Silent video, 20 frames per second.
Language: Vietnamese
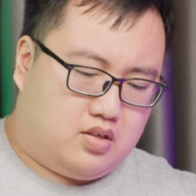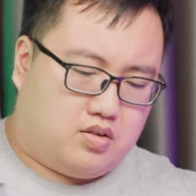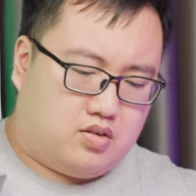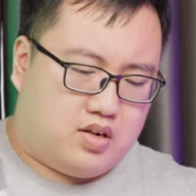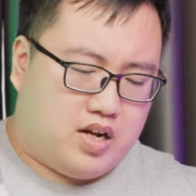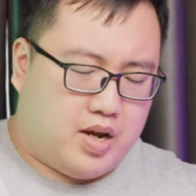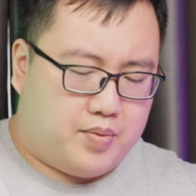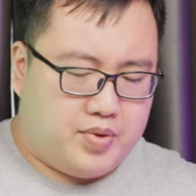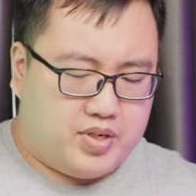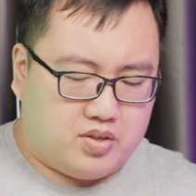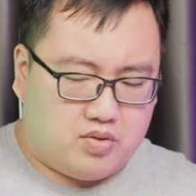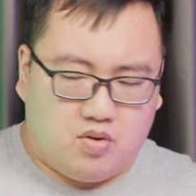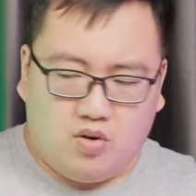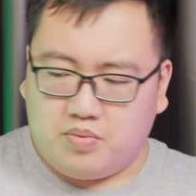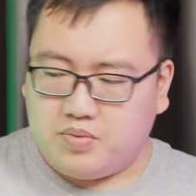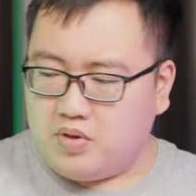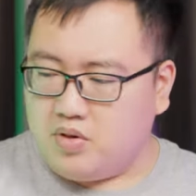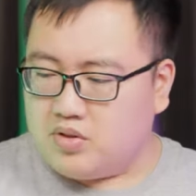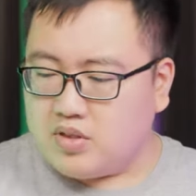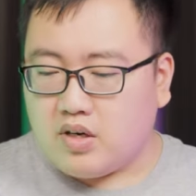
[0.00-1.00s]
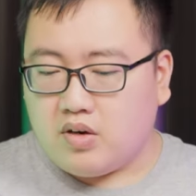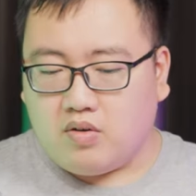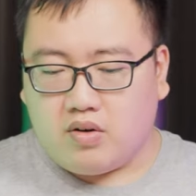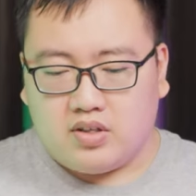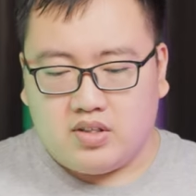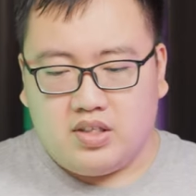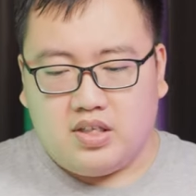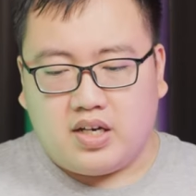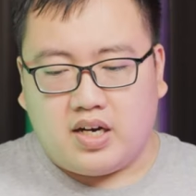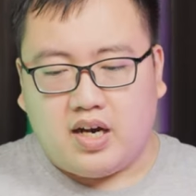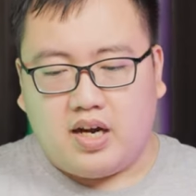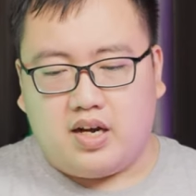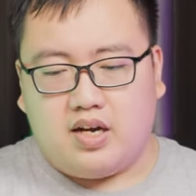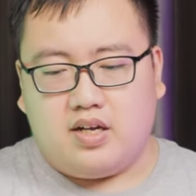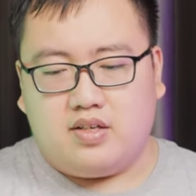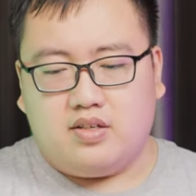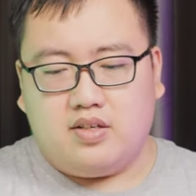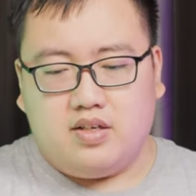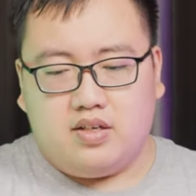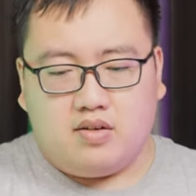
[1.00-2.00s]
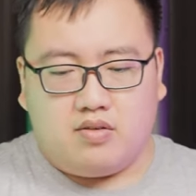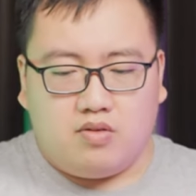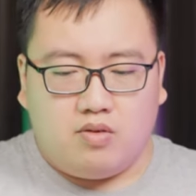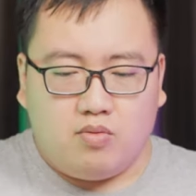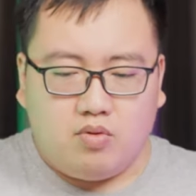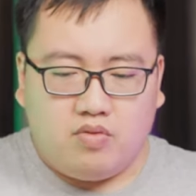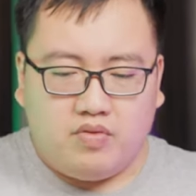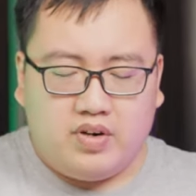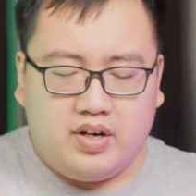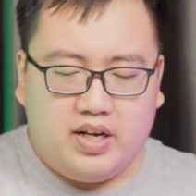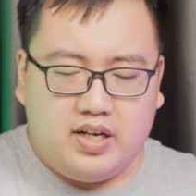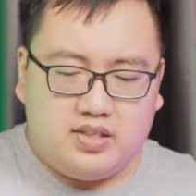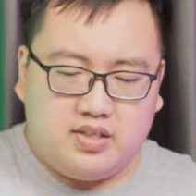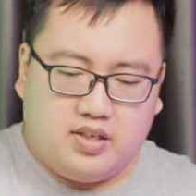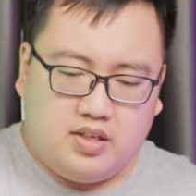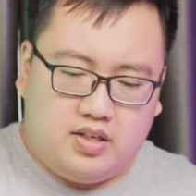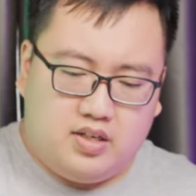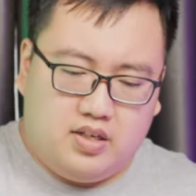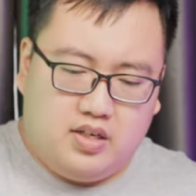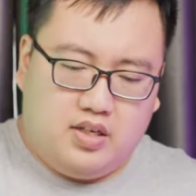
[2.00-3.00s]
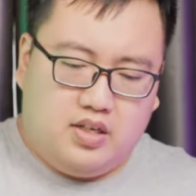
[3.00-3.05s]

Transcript: Còn lại bên trong hộp thì nó chẳng có cái gì khác cả, thế nên là cũng không có vấn đề gì.